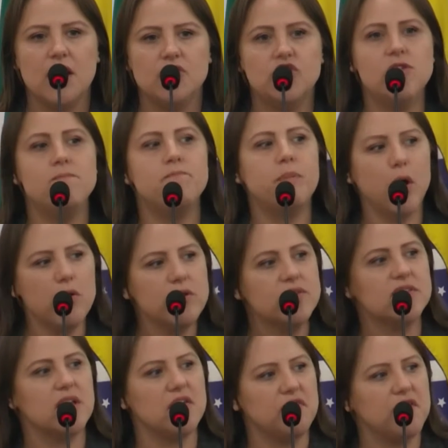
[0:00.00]
de
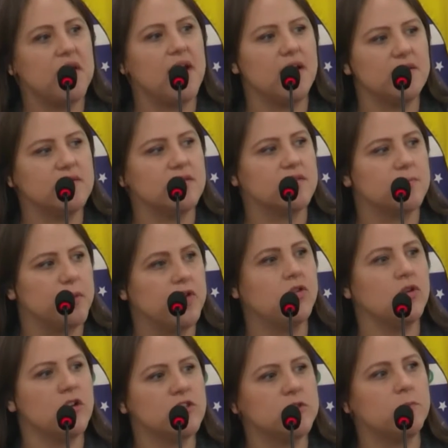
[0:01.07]
boas referências, porque
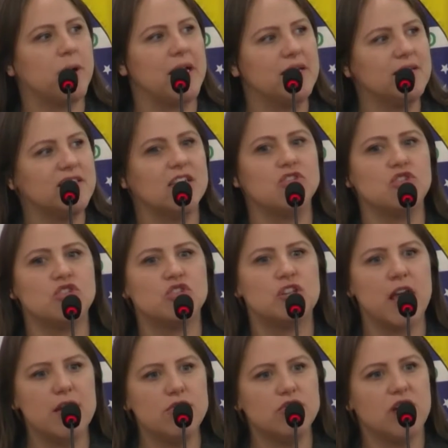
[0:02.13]
o nosso país está
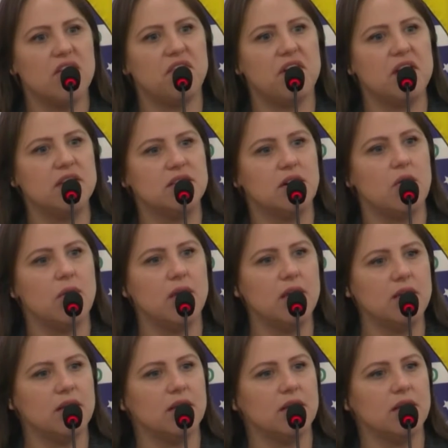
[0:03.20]
cheio de referência ruim,